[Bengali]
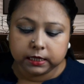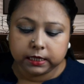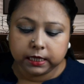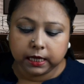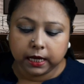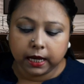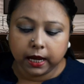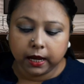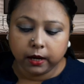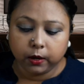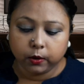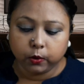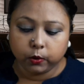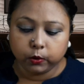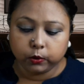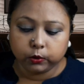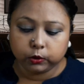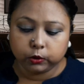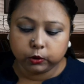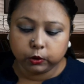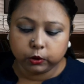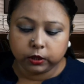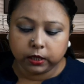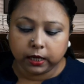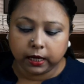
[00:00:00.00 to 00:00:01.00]
যে
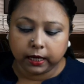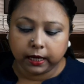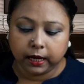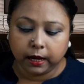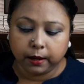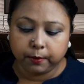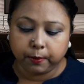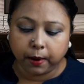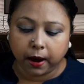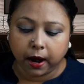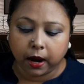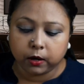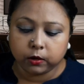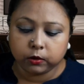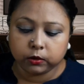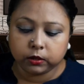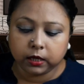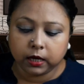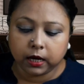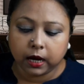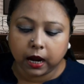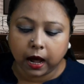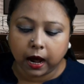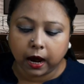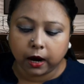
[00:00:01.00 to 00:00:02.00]
গ্রন্থ থেকে
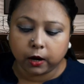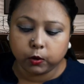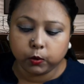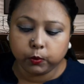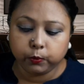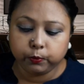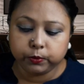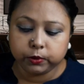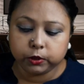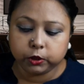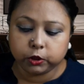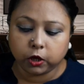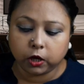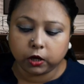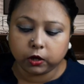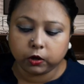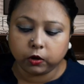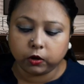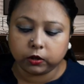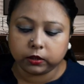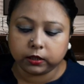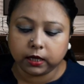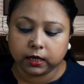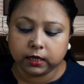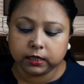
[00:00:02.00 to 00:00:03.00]
ভারতের আরব বিজয়ের
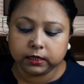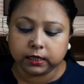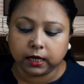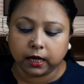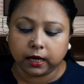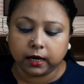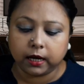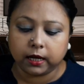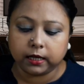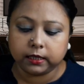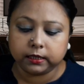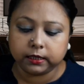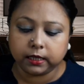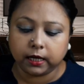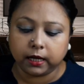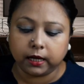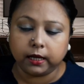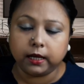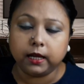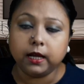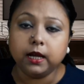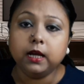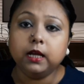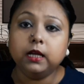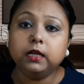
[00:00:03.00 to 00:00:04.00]
কথা জানা
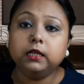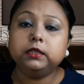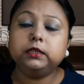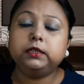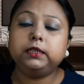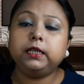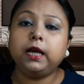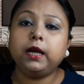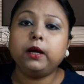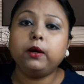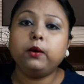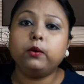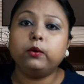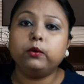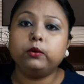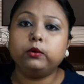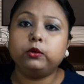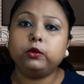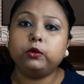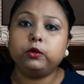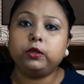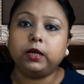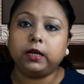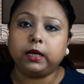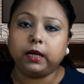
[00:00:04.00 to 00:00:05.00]
যায় যে
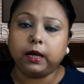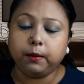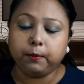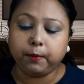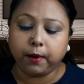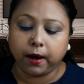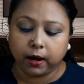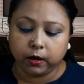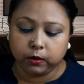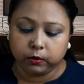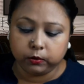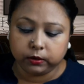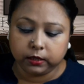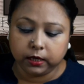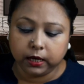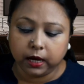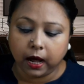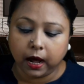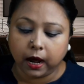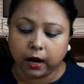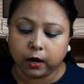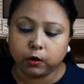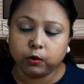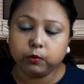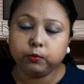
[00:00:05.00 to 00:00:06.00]
গ্রন্থ থেকে ভারতের
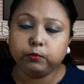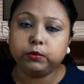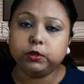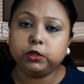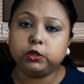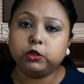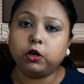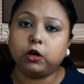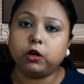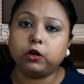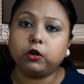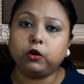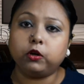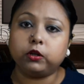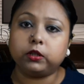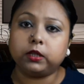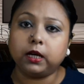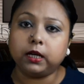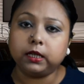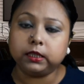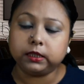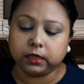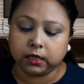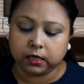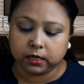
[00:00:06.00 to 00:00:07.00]
আরব বিজয়ের
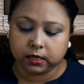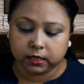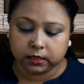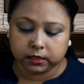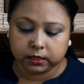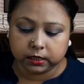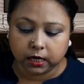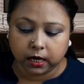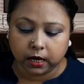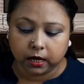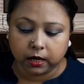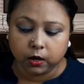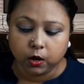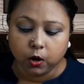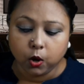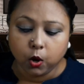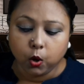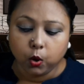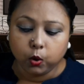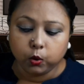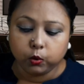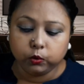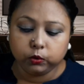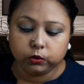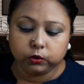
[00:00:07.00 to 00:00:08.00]
কথা জানা যায়
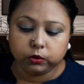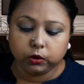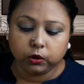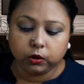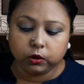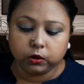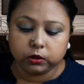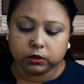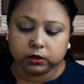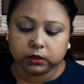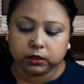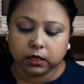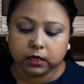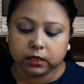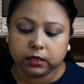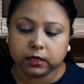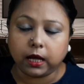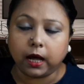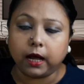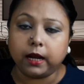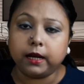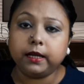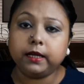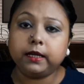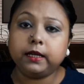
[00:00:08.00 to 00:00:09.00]
উত্তর হচ্ছে
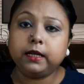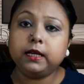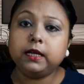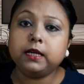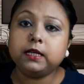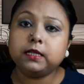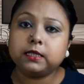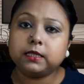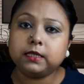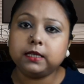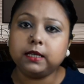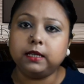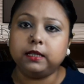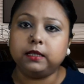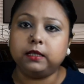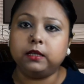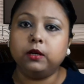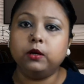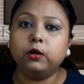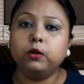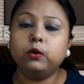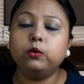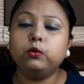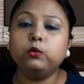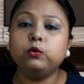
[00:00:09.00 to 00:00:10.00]
তারিখি সিন্ধ
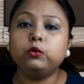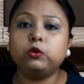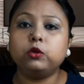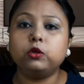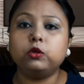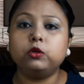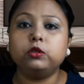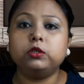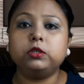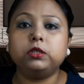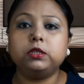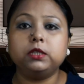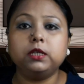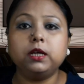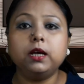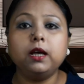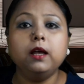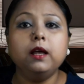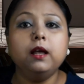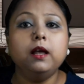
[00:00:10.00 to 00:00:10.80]
উত্তর হচ্ছে